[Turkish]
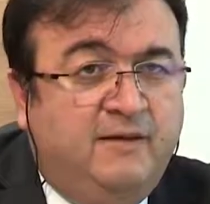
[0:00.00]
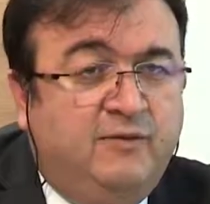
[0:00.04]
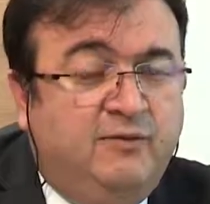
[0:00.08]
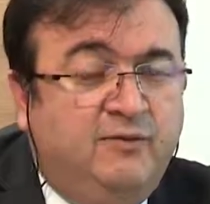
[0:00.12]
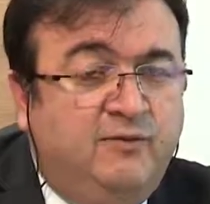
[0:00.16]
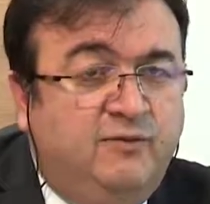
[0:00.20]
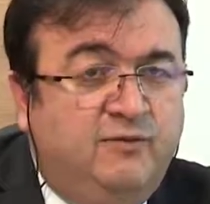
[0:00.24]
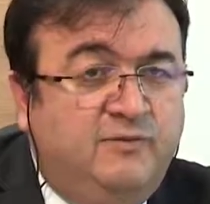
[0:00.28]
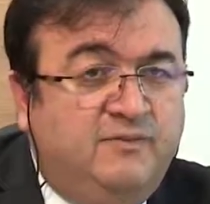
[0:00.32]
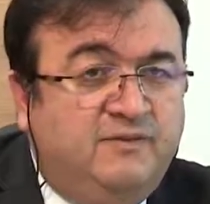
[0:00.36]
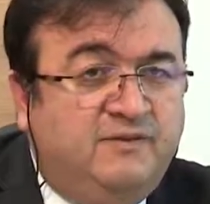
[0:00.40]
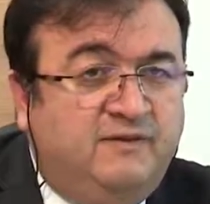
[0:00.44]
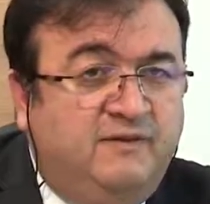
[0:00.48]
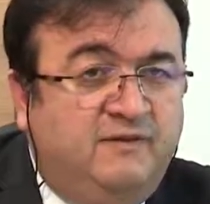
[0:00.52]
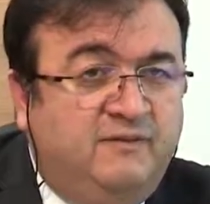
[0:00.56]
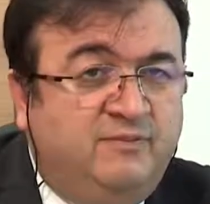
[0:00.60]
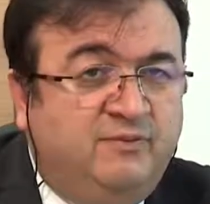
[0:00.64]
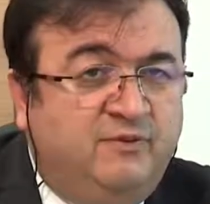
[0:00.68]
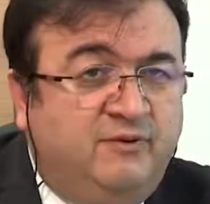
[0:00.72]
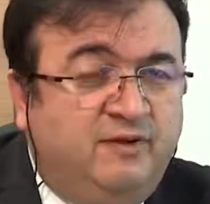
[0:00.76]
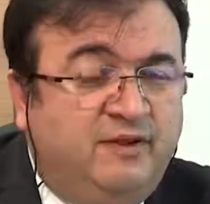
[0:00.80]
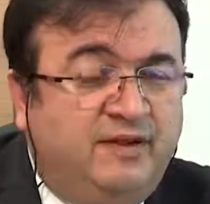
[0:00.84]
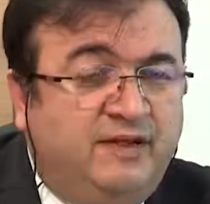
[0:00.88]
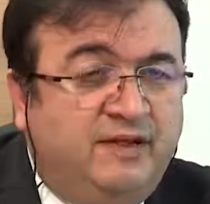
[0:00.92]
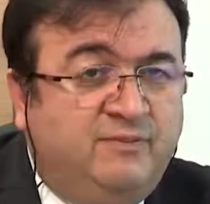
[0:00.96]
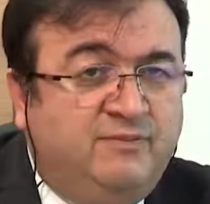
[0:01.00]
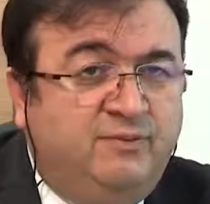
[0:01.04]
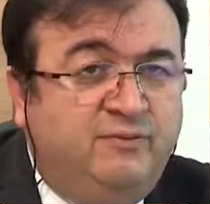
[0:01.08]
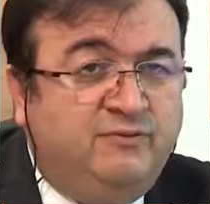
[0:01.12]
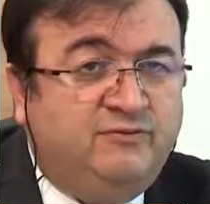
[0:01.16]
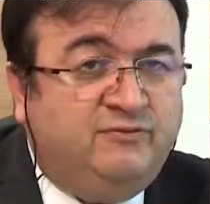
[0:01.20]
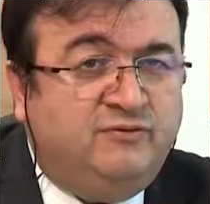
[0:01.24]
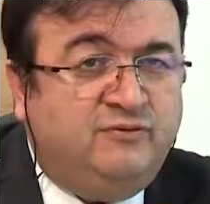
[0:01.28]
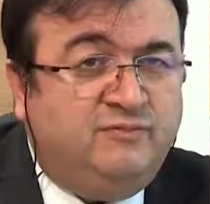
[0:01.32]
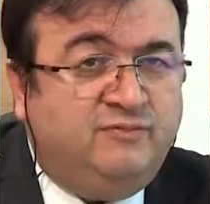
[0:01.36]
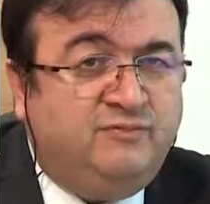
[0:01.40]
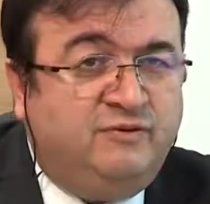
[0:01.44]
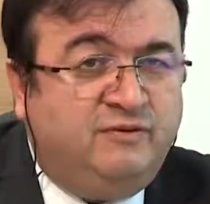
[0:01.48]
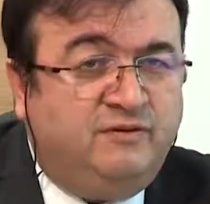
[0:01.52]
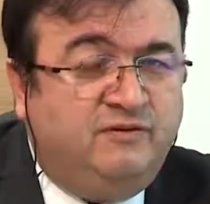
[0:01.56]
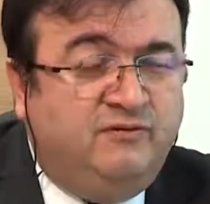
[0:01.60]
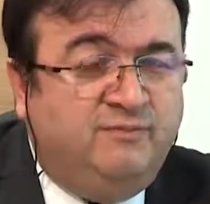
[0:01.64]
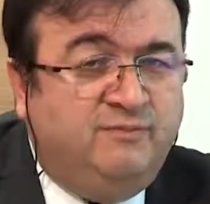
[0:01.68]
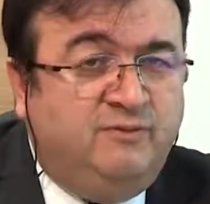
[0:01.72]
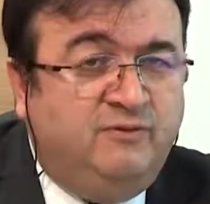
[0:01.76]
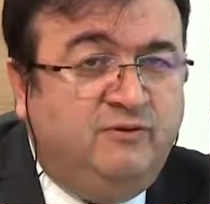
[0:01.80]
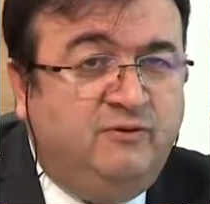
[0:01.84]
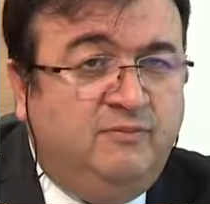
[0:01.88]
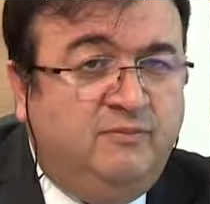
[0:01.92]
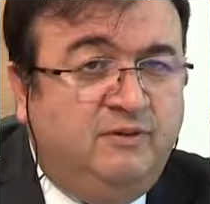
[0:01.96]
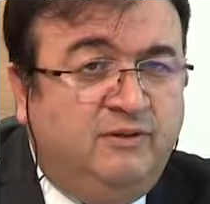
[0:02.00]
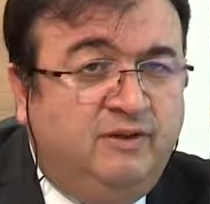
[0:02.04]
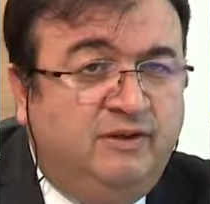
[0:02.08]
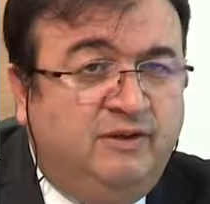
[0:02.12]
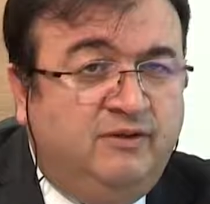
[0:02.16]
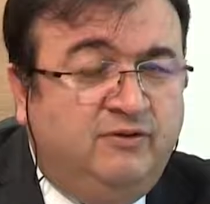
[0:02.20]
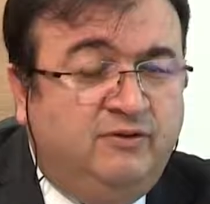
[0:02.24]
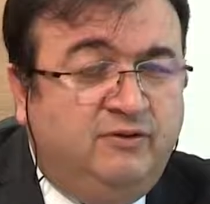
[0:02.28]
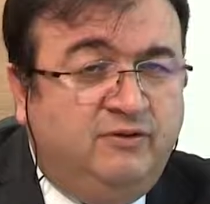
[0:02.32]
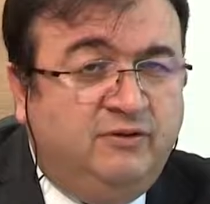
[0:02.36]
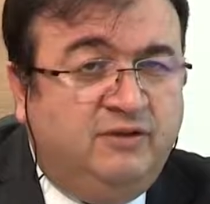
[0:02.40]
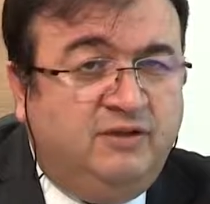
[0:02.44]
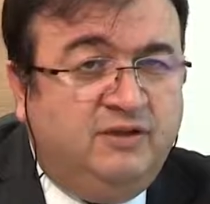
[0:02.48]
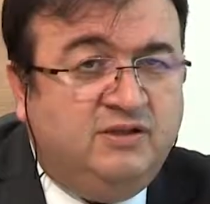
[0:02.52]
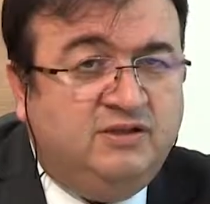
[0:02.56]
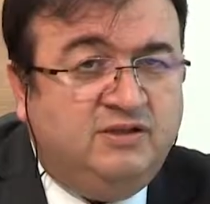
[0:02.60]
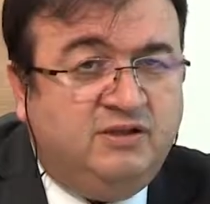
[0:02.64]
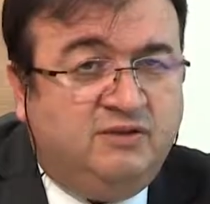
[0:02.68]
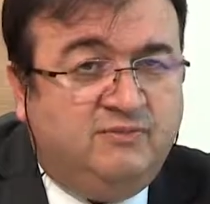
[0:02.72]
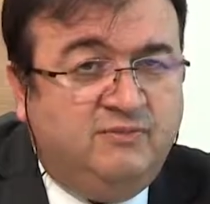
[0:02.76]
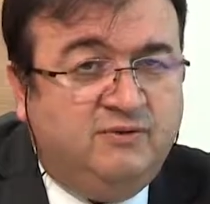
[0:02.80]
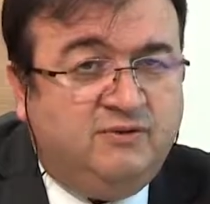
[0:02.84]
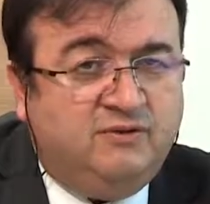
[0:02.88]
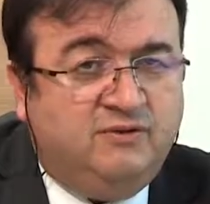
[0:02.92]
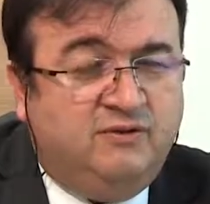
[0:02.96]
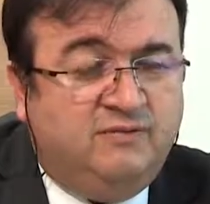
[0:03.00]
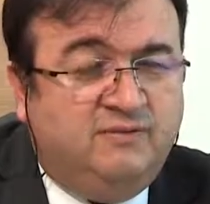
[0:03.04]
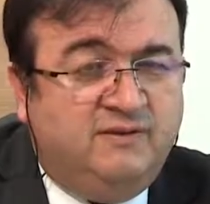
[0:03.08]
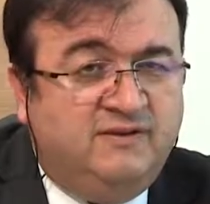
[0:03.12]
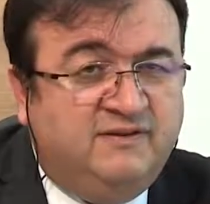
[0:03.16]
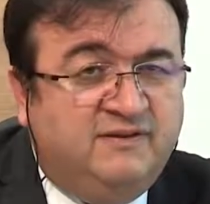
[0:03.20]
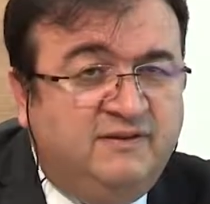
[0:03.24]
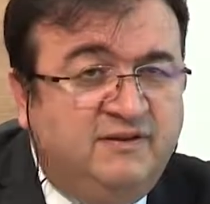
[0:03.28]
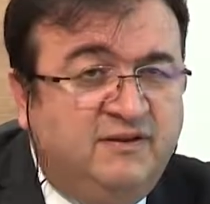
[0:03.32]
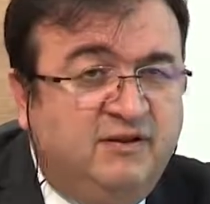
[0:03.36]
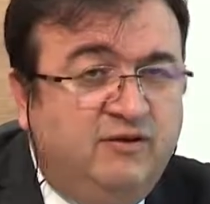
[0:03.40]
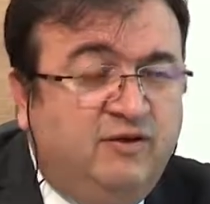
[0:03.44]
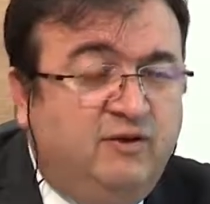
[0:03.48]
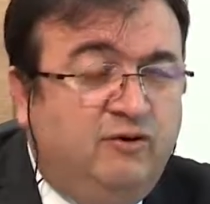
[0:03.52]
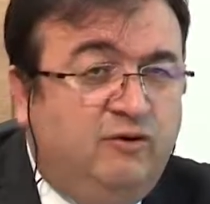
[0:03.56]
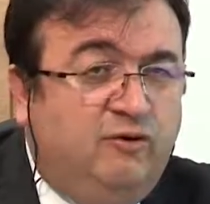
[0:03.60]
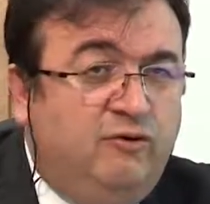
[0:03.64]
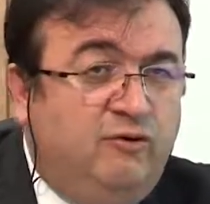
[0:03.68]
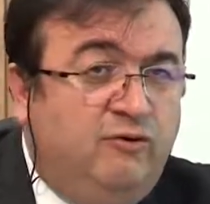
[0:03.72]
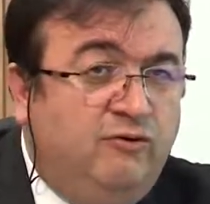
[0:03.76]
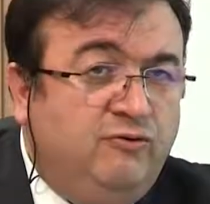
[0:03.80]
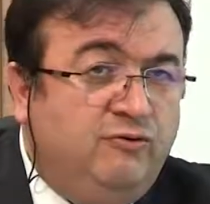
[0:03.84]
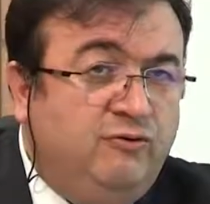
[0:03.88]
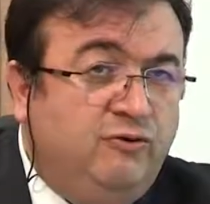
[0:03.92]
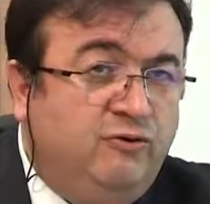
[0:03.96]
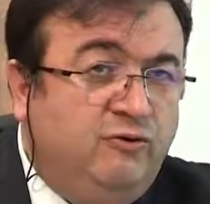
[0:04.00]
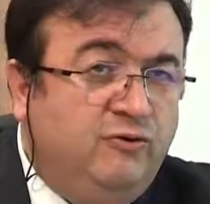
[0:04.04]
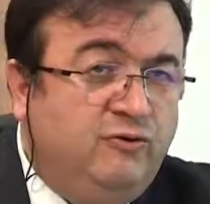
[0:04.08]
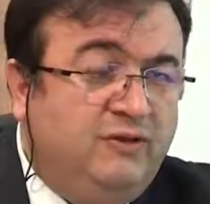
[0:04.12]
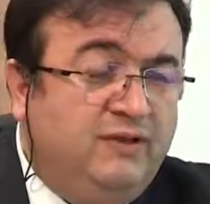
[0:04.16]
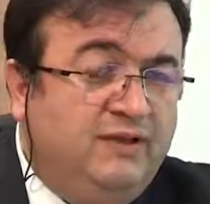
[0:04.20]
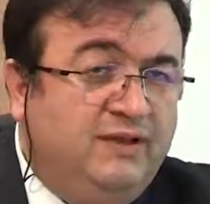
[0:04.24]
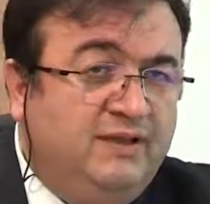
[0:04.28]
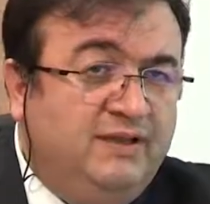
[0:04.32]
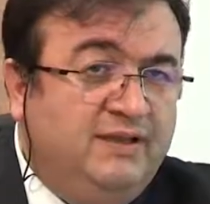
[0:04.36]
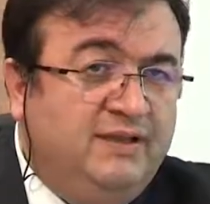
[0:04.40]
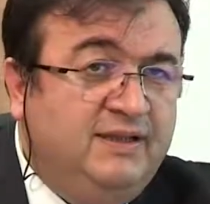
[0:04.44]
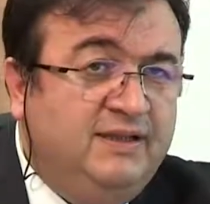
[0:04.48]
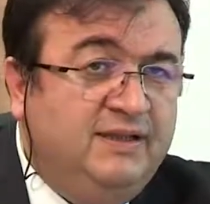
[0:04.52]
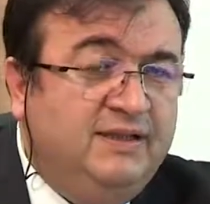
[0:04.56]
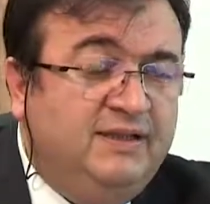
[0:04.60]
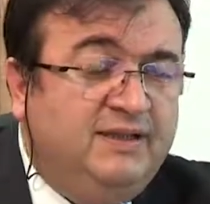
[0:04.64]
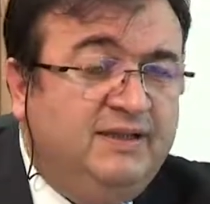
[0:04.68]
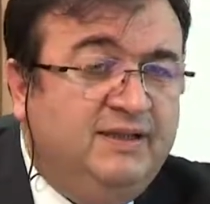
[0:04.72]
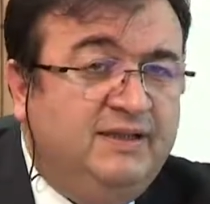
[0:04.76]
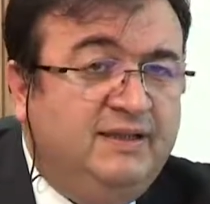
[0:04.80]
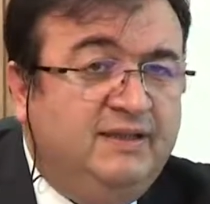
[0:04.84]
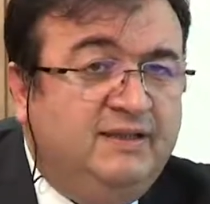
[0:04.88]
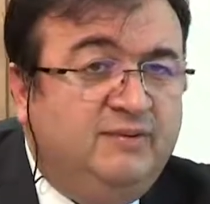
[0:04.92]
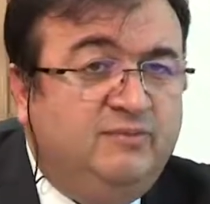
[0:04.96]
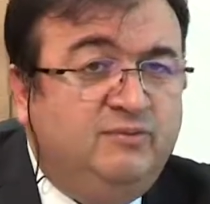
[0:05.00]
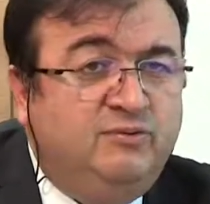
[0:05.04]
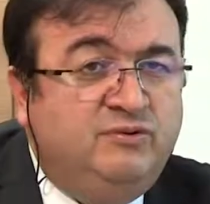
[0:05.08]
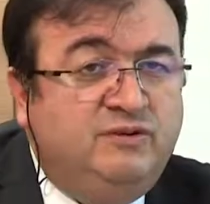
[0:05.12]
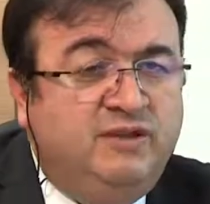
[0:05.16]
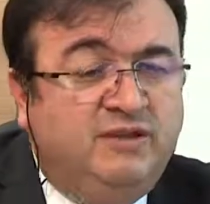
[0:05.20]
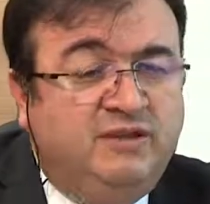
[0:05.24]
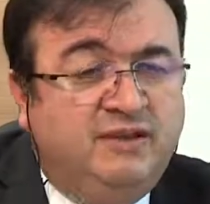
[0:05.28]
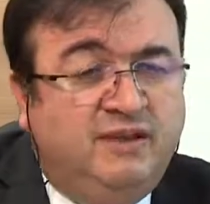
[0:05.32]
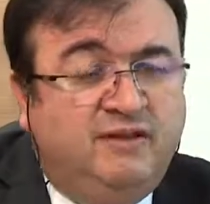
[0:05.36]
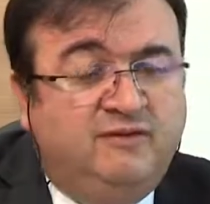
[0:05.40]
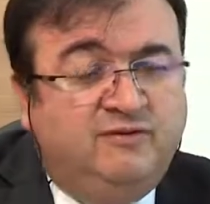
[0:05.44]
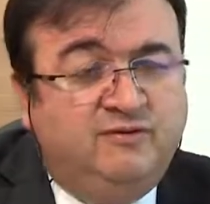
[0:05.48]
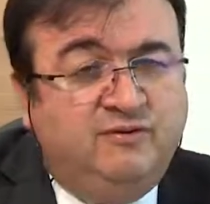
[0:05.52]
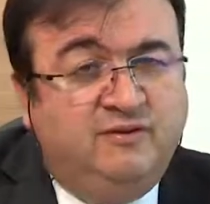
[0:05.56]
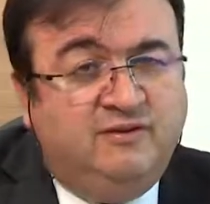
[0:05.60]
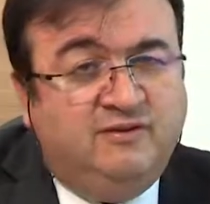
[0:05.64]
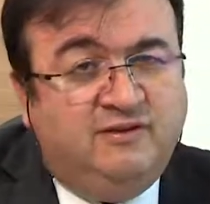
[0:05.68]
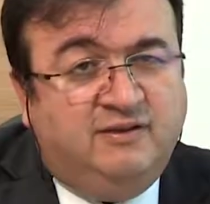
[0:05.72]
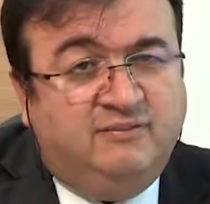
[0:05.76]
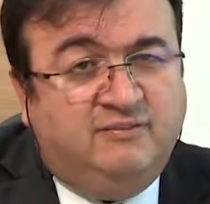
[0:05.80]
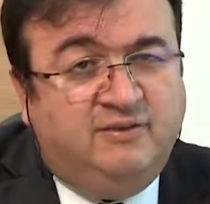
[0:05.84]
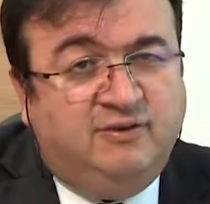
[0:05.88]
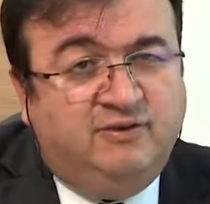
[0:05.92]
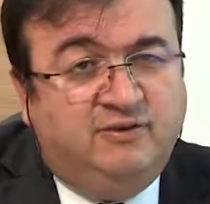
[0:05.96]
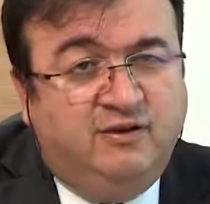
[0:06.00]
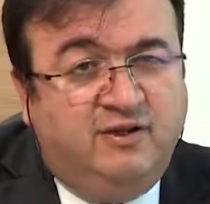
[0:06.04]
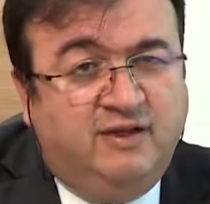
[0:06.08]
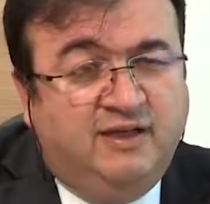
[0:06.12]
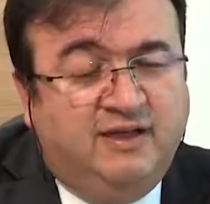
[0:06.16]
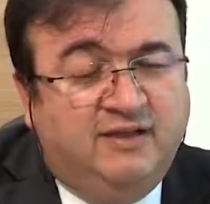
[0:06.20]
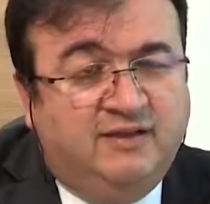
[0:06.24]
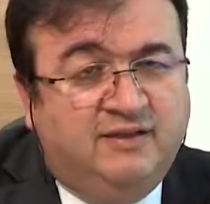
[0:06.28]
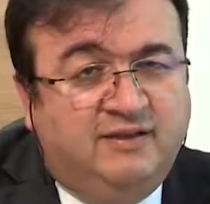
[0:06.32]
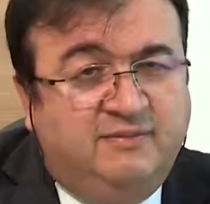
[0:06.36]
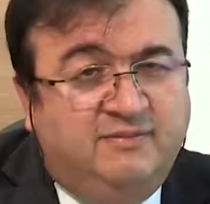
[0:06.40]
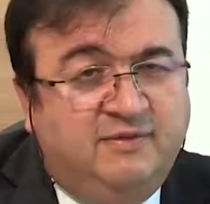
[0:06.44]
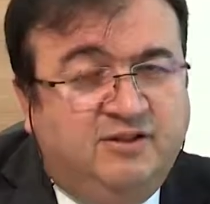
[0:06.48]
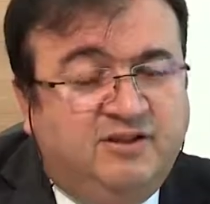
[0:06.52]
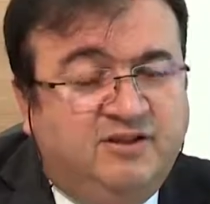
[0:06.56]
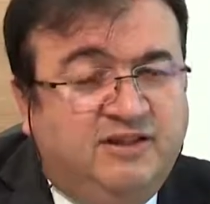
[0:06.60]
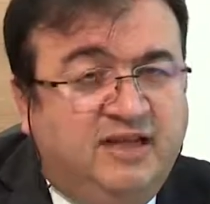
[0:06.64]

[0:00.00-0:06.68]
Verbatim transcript: ölüm sebebi olarak postoperatif pneumonilerin ortaya çıkmış olması onkologları bu tedavi yöntemine yönlendirmiş.